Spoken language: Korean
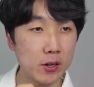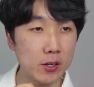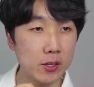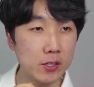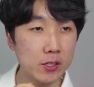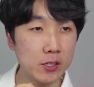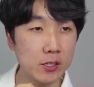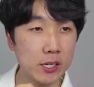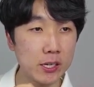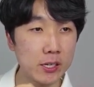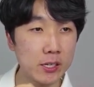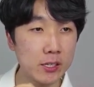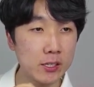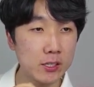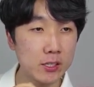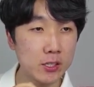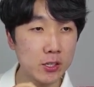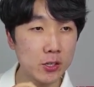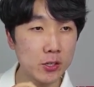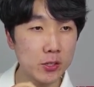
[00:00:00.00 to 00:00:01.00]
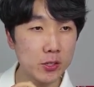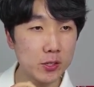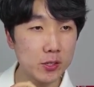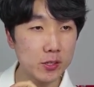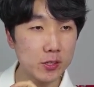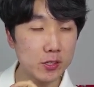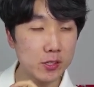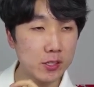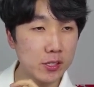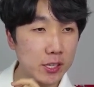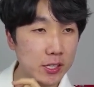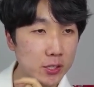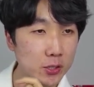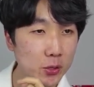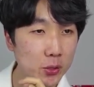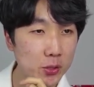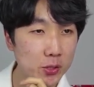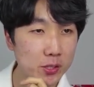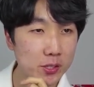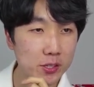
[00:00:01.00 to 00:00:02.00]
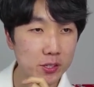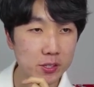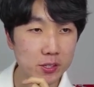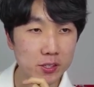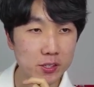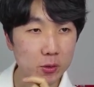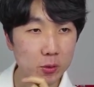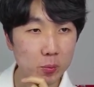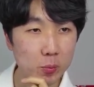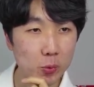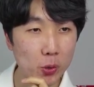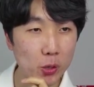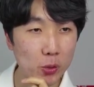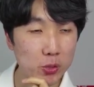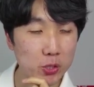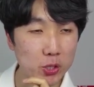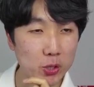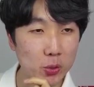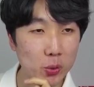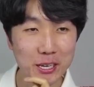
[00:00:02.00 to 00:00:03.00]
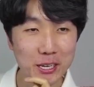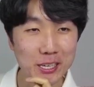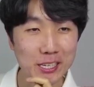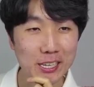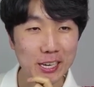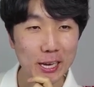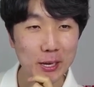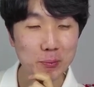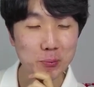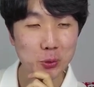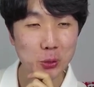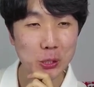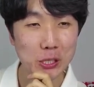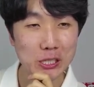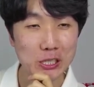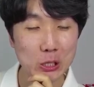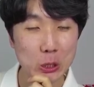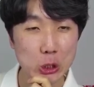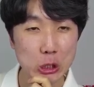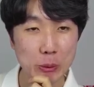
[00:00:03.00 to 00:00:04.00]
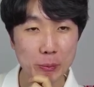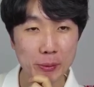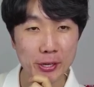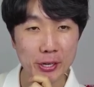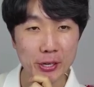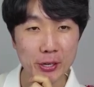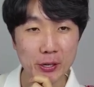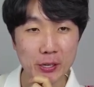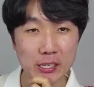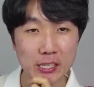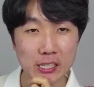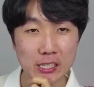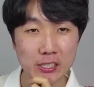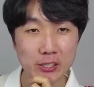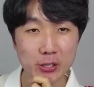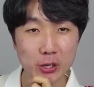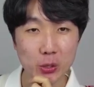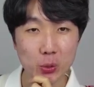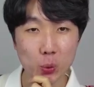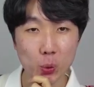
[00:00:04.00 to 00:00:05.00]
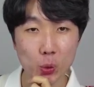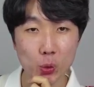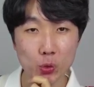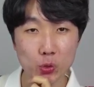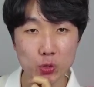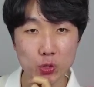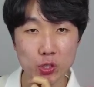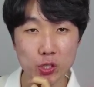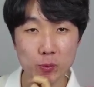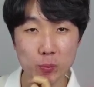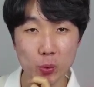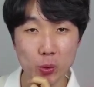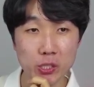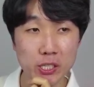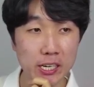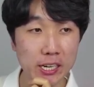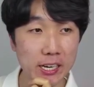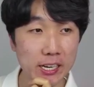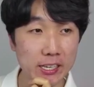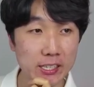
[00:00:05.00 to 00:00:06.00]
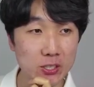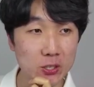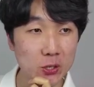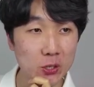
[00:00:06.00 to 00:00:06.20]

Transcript: 그레디언? 뭐라고 있죠? 개인 프로젝트였으며 그의 고용주인 모질라에서